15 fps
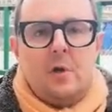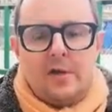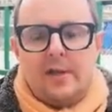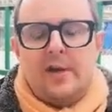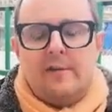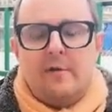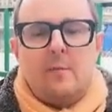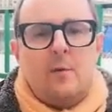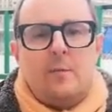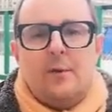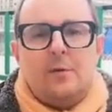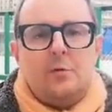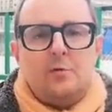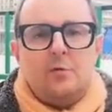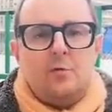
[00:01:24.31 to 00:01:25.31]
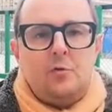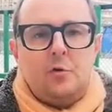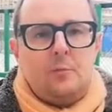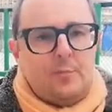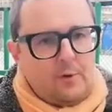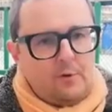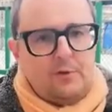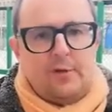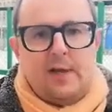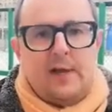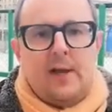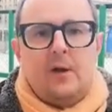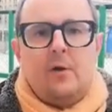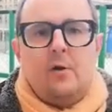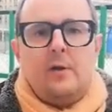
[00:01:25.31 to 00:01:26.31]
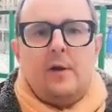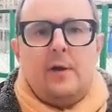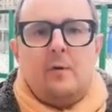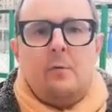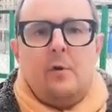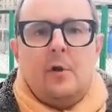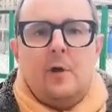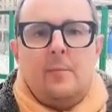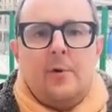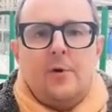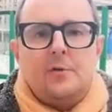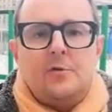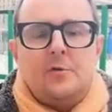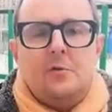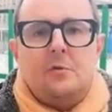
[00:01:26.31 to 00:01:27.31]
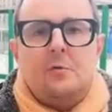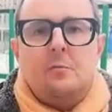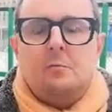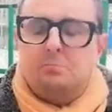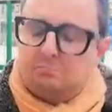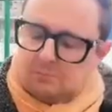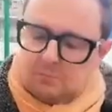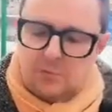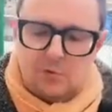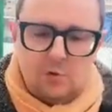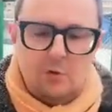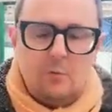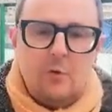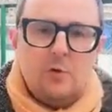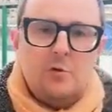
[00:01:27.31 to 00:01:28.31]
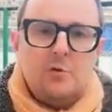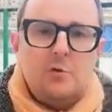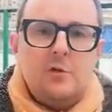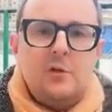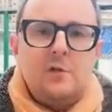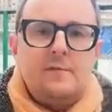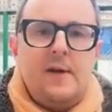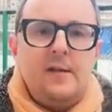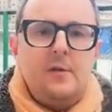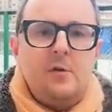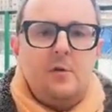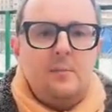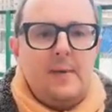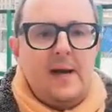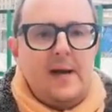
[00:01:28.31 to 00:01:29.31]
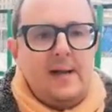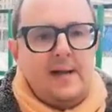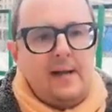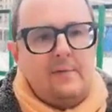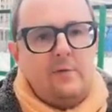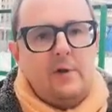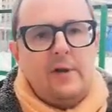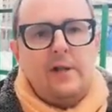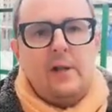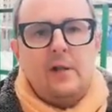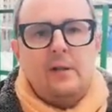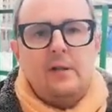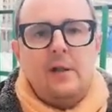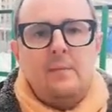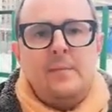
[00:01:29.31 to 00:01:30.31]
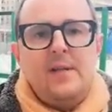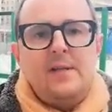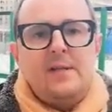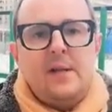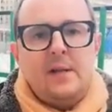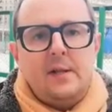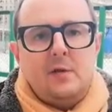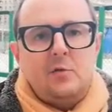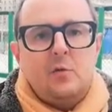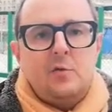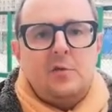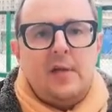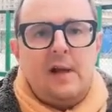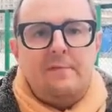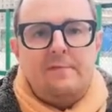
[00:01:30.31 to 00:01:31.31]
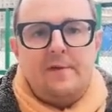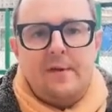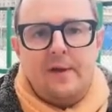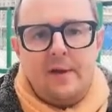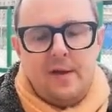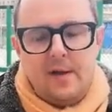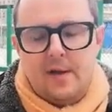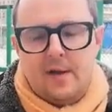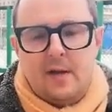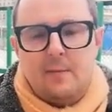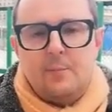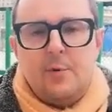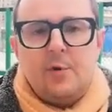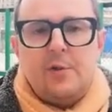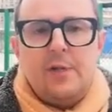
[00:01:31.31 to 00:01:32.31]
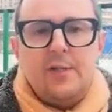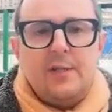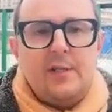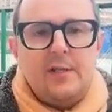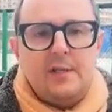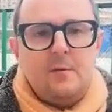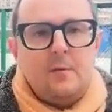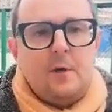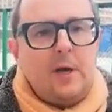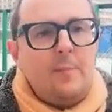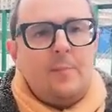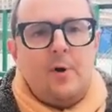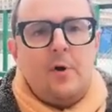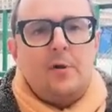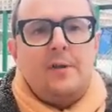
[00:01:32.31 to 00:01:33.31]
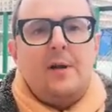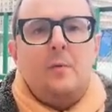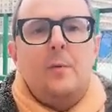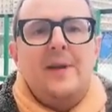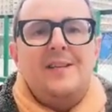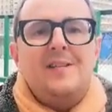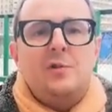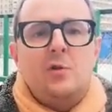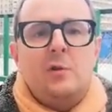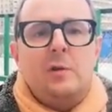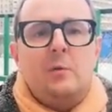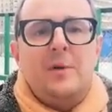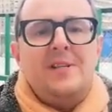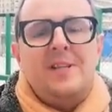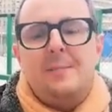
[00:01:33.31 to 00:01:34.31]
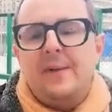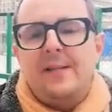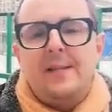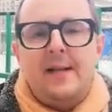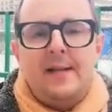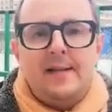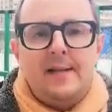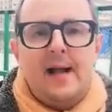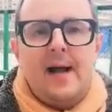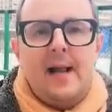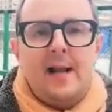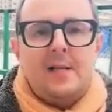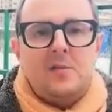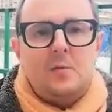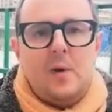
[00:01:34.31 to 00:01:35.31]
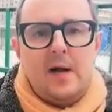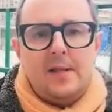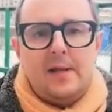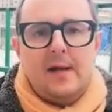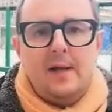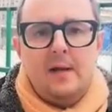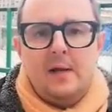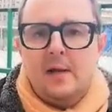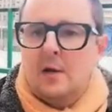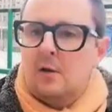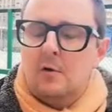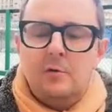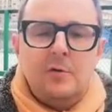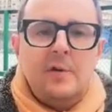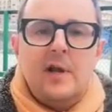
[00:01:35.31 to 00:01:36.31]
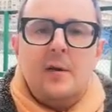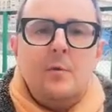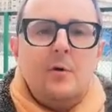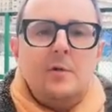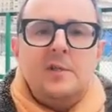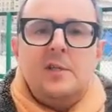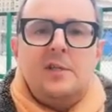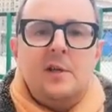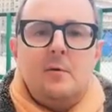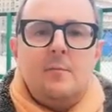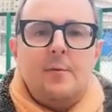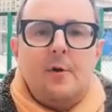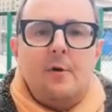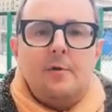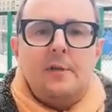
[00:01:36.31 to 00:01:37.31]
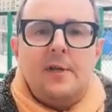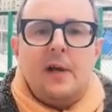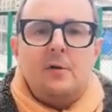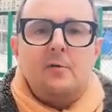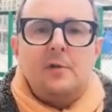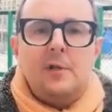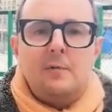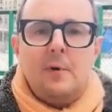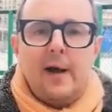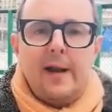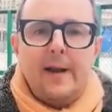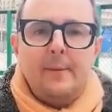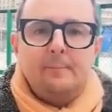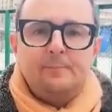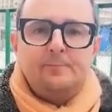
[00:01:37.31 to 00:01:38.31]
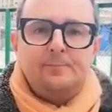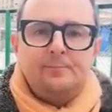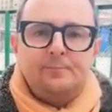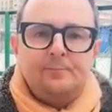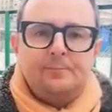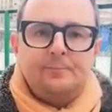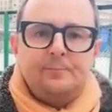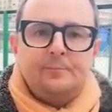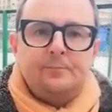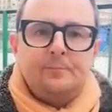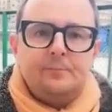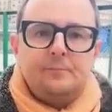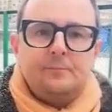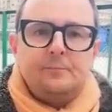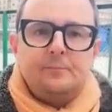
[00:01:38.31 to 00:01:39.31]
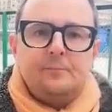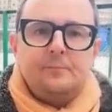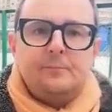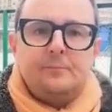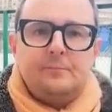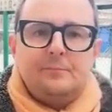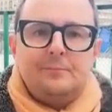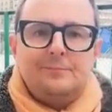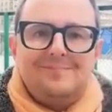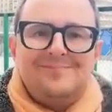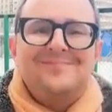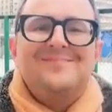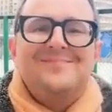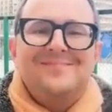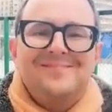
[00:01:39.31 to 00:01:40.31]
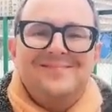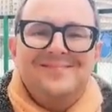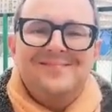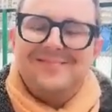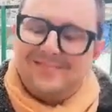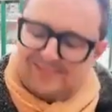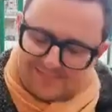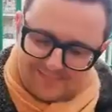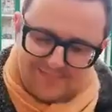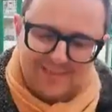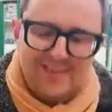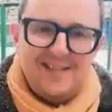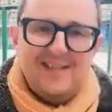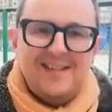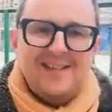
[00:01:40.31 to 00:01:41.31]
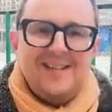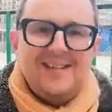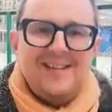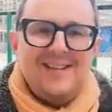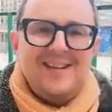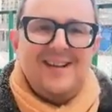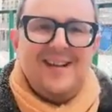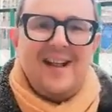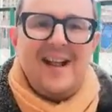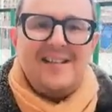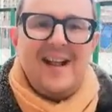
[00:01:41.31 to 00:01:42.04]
Quando arriva il momento giusto, pronti a raccogliere quello che possono. Sono molto soddisfatto, ma i lavori del, del mister e del suo staff importantissimo che porta questo, questa mentalità alla squadra. Continuiamo così, siamo pronti a continuare. Benissimo, ringraziamo il presidente dell'ospedale per settimana Sport.